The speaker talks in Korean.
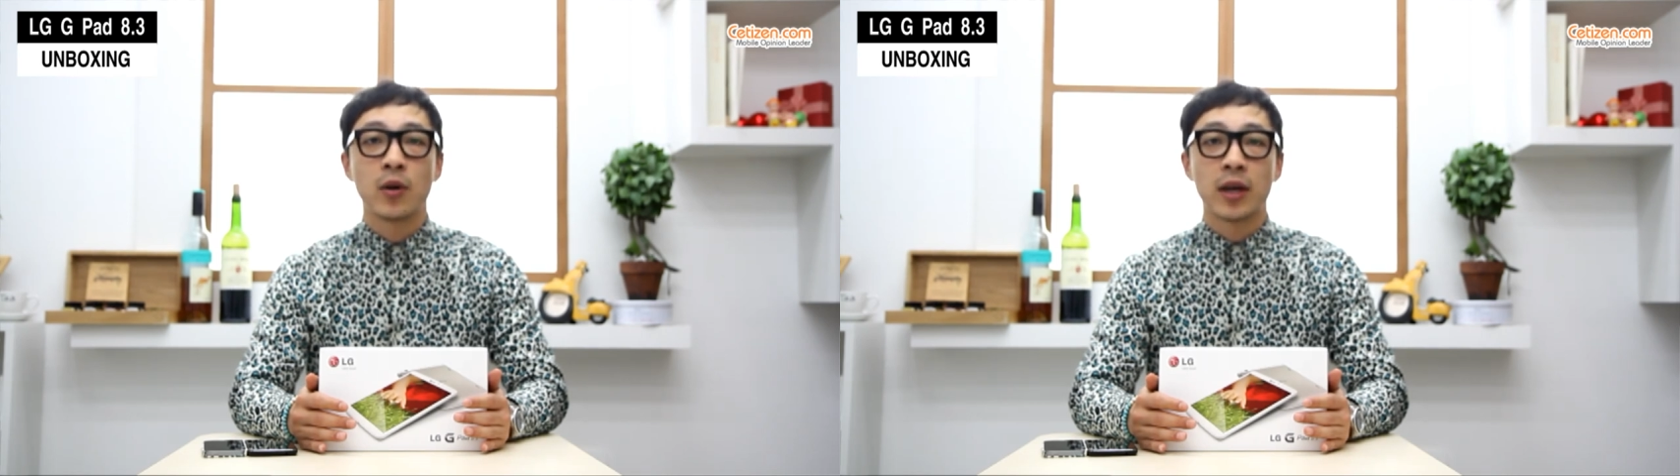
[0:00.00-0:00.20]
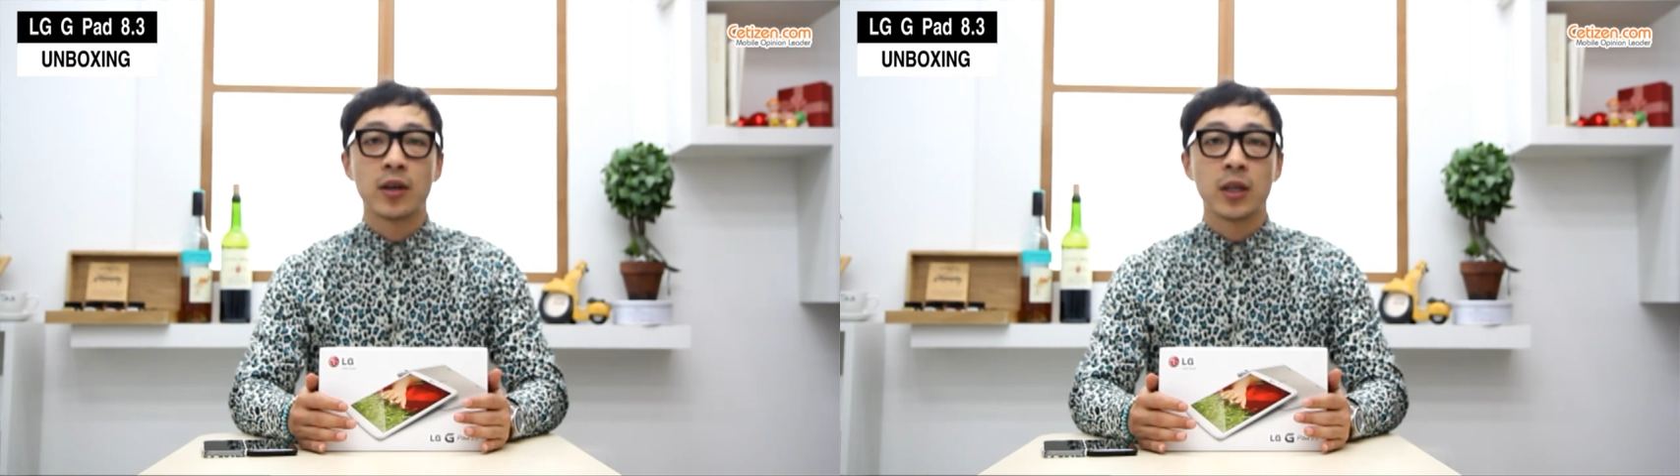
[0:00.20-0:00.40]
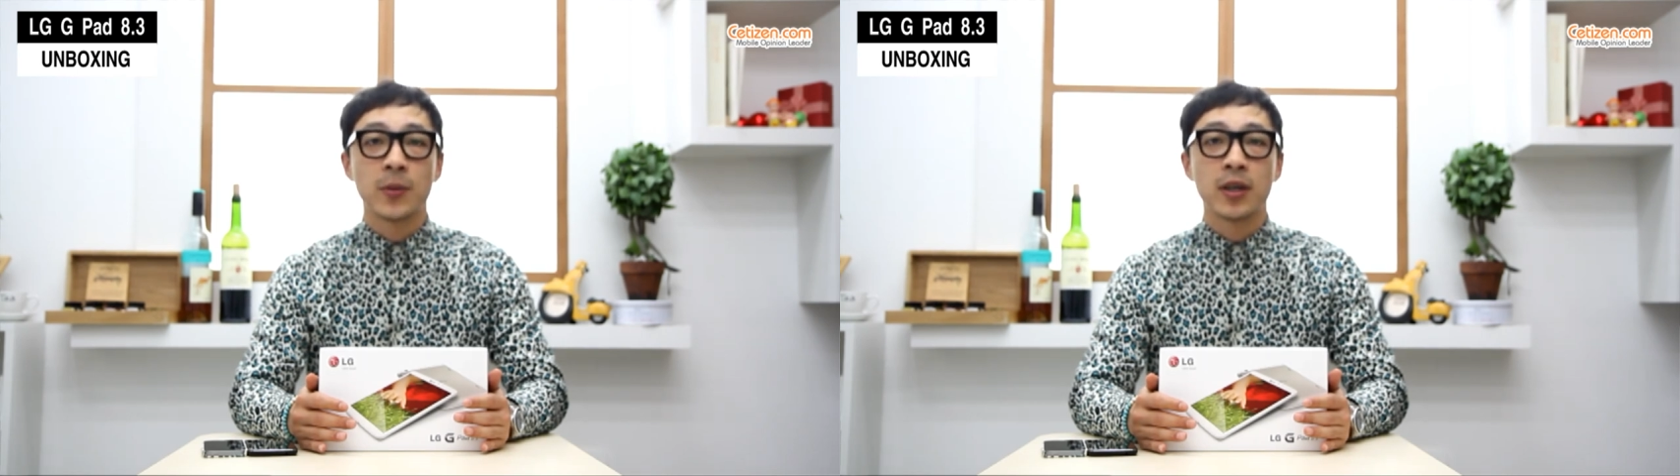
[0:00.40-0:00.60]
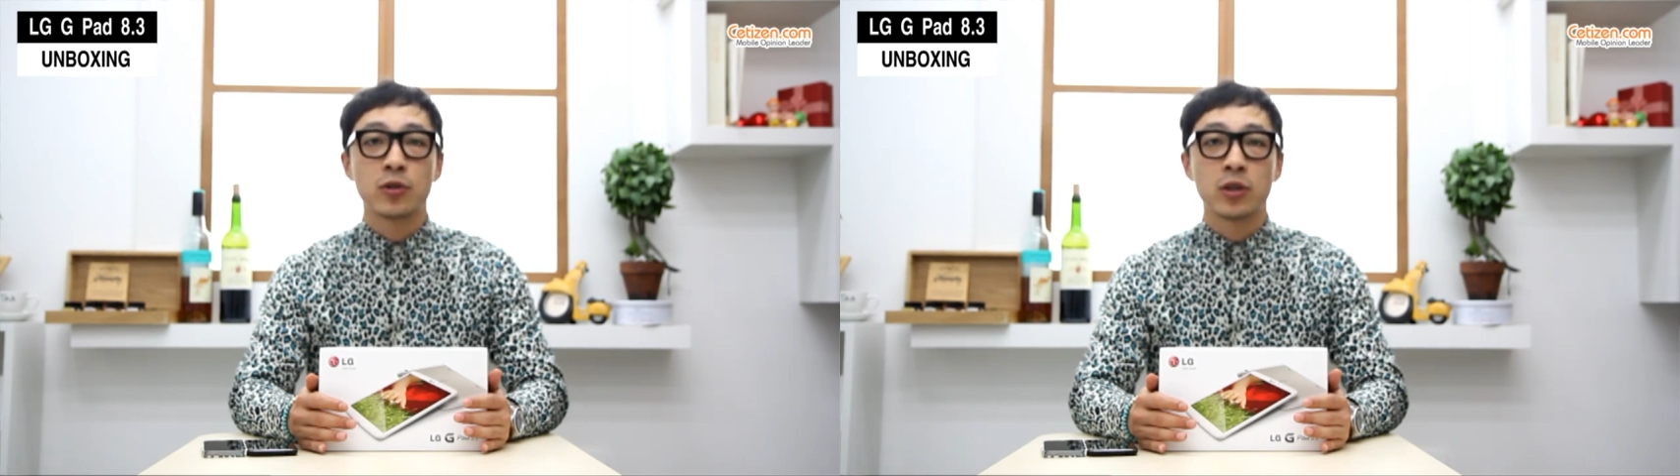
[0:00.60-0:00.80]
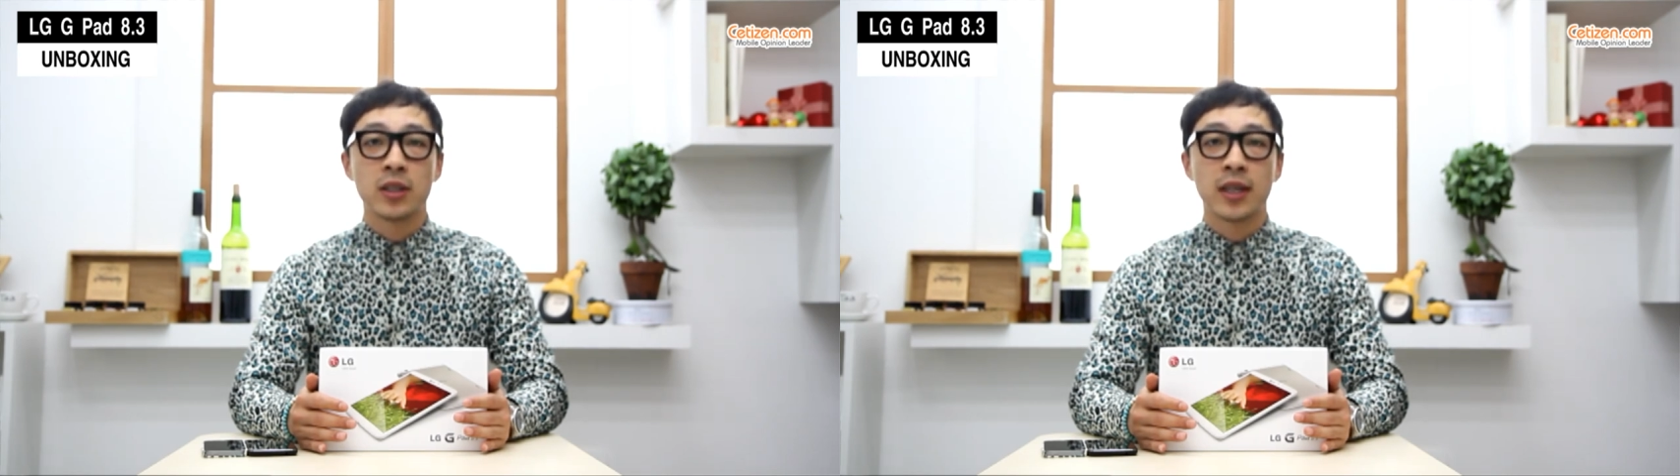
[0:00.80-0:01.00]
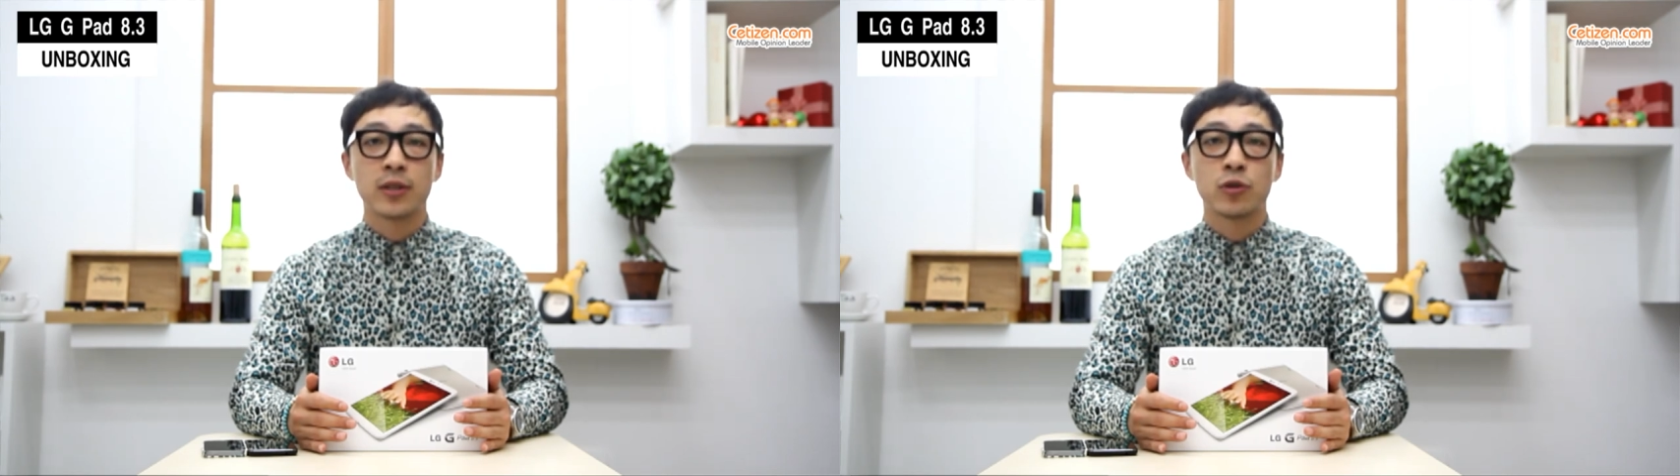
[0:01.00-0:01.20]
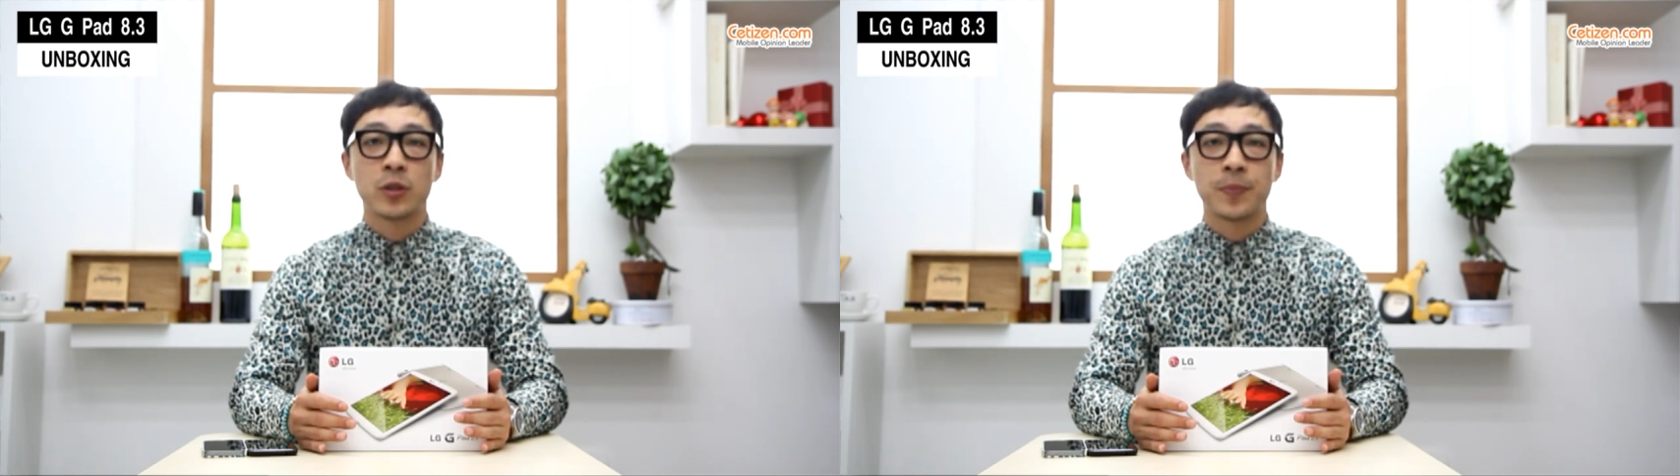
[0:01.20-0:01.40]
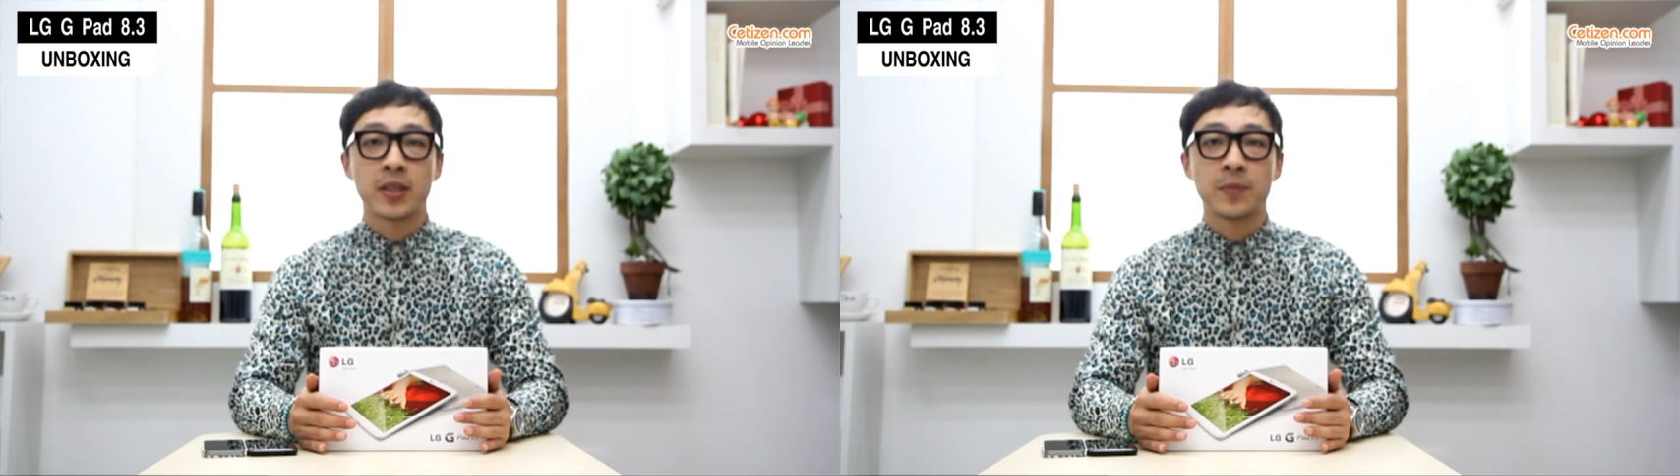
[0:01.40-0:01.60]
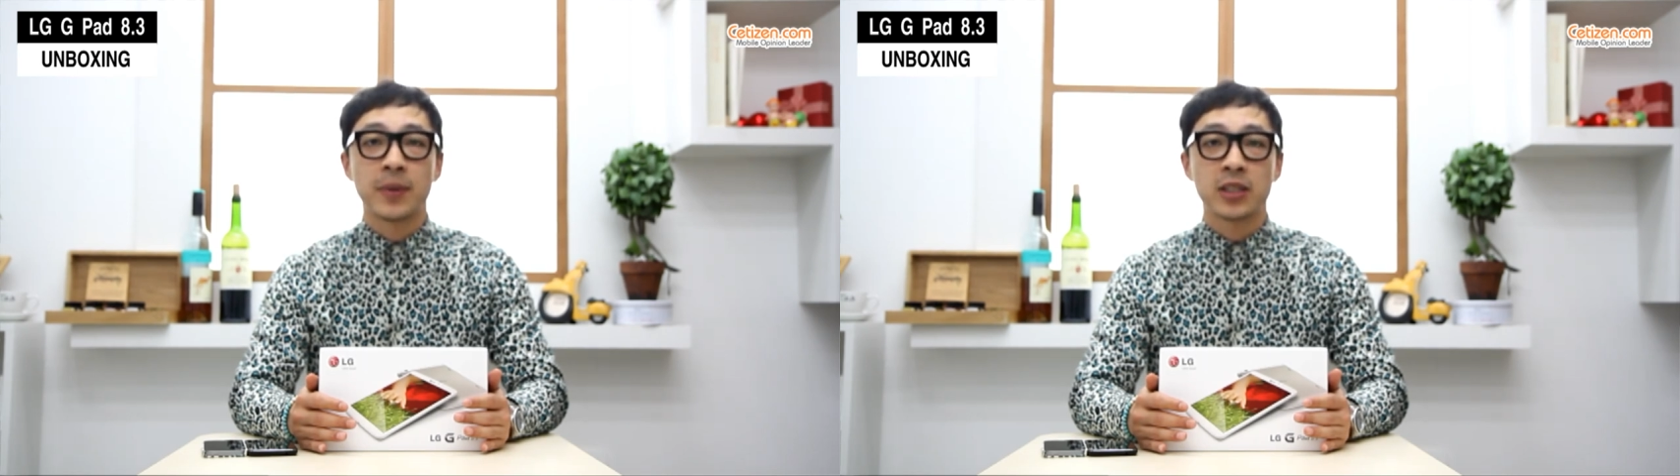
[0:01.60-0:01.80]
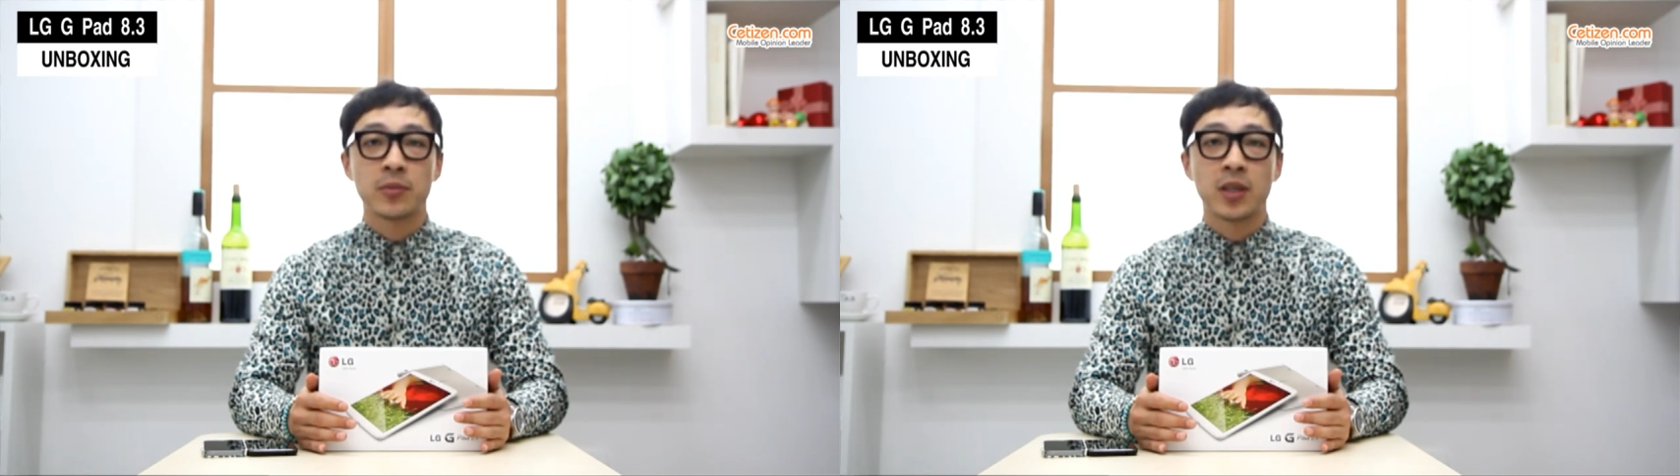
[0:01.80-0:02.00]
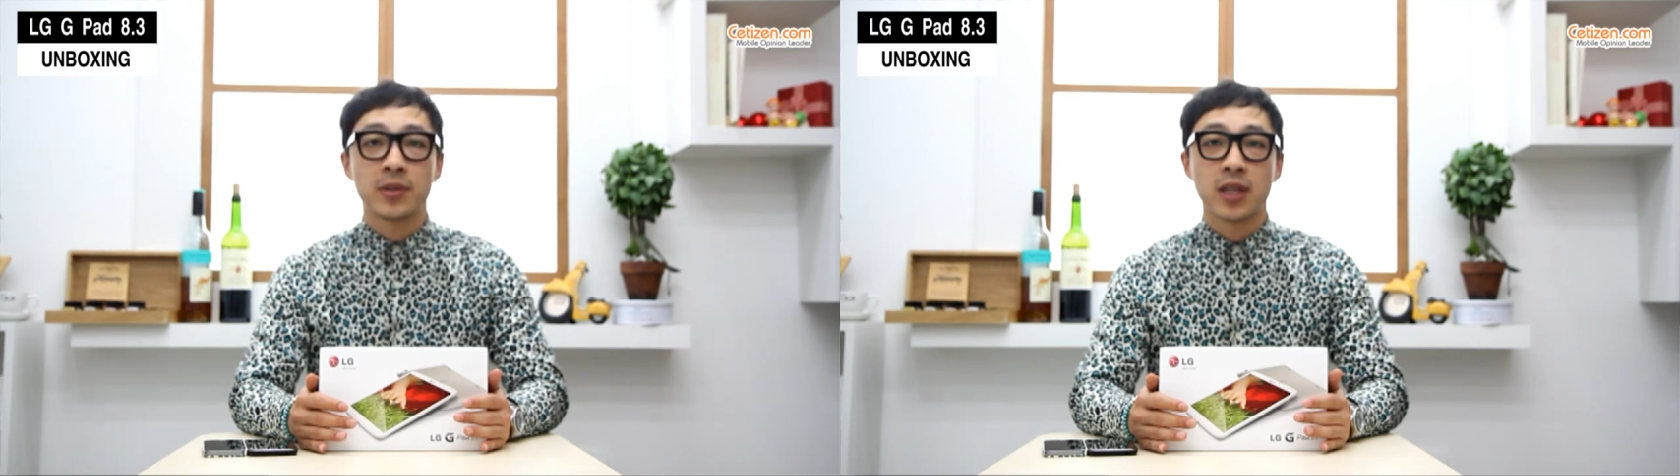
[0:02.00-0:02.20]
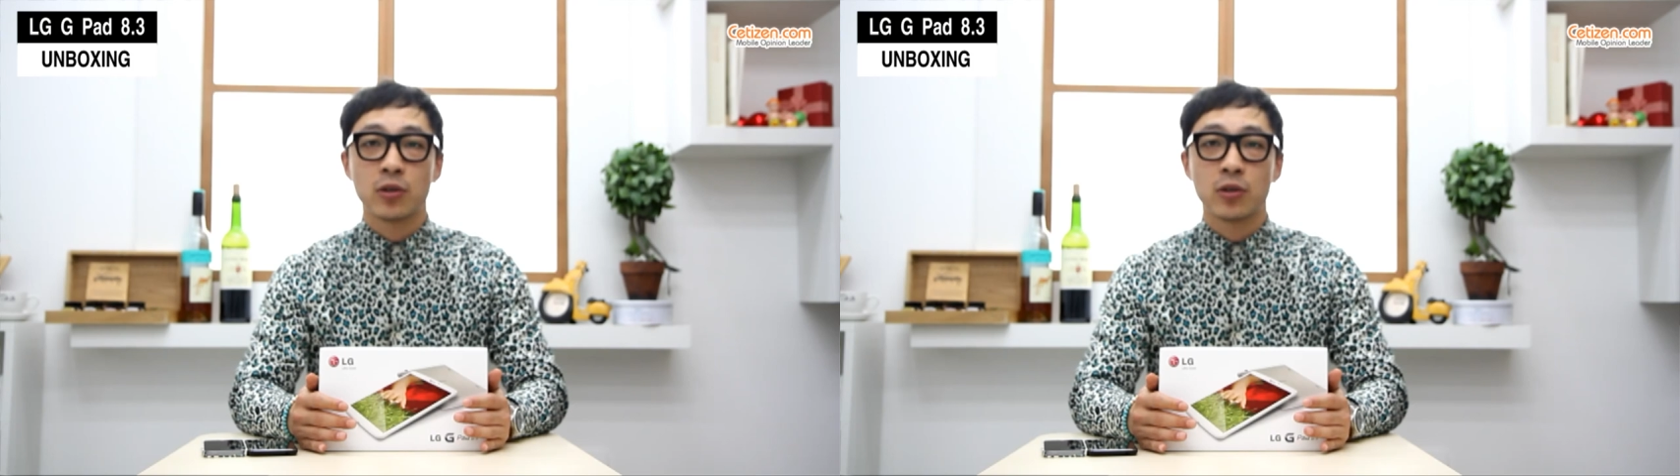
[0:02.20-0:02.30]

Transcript: 과연 이번에 출시한 G패드 8.3의